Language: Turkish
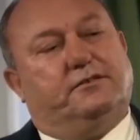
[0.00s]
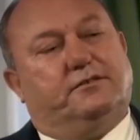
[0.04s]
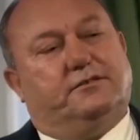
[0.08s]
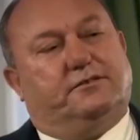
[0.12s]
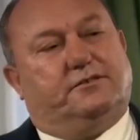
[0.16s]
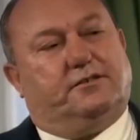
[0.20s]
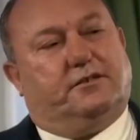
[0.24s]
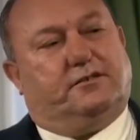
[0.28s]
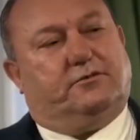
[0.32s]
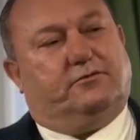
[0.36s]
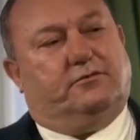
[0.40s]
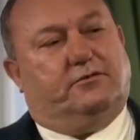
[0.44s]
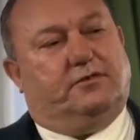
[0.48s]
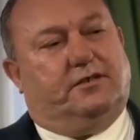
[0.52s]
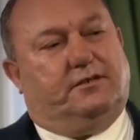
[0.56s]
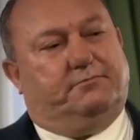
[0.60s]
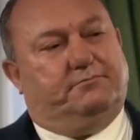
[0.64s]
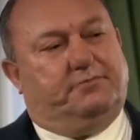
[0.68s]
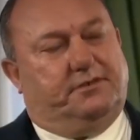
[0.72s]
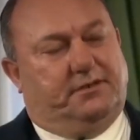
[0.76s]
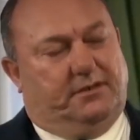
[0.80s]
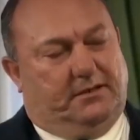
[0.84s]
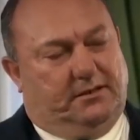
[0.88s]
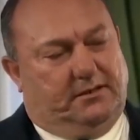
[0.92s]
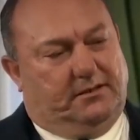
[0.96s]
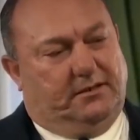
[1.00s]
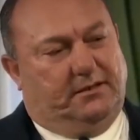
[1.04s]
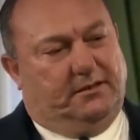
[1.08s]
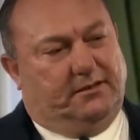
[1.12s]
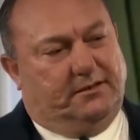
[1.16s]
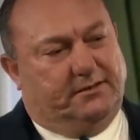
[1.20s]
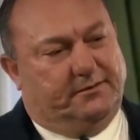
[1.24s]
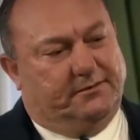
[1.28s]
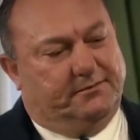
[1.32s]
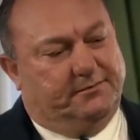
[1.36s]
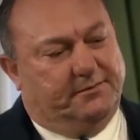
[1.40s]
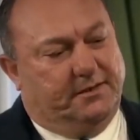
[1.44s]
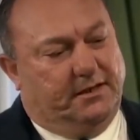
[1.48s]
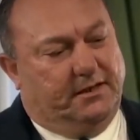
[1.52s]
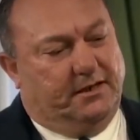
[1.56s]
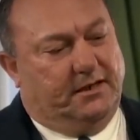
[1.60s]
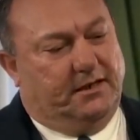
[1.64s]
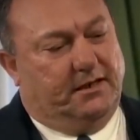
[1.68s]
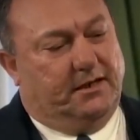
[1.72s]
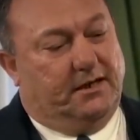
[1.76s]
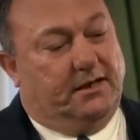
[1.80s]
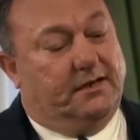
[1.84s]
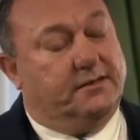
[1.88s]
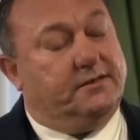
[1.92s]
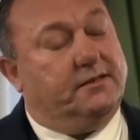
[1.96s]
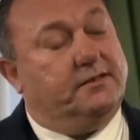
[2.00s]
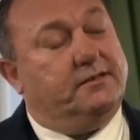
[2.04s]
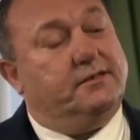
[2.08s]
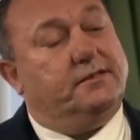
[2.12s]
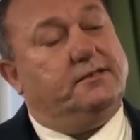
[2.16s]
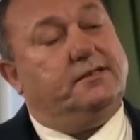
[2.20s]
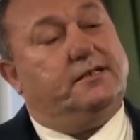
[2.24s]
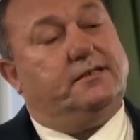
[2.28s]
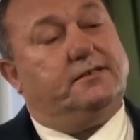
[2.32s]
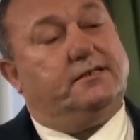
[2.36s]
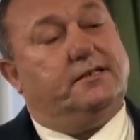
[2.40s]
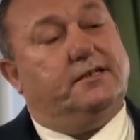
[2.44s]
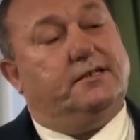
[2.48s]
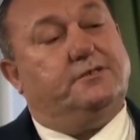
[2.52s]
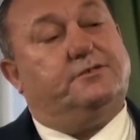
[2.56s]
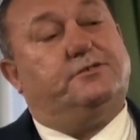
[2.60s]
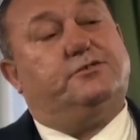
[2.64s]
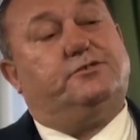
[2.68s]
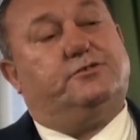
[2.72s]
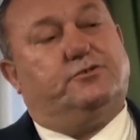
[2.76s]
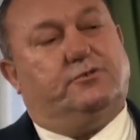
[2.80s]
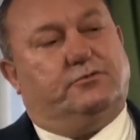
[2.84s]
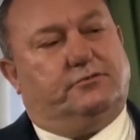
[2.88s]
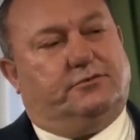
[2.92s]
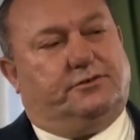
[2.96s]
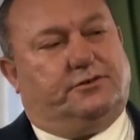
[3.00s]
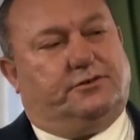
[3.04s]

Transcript: gidecek olan birliklerin Adana'dan geçişi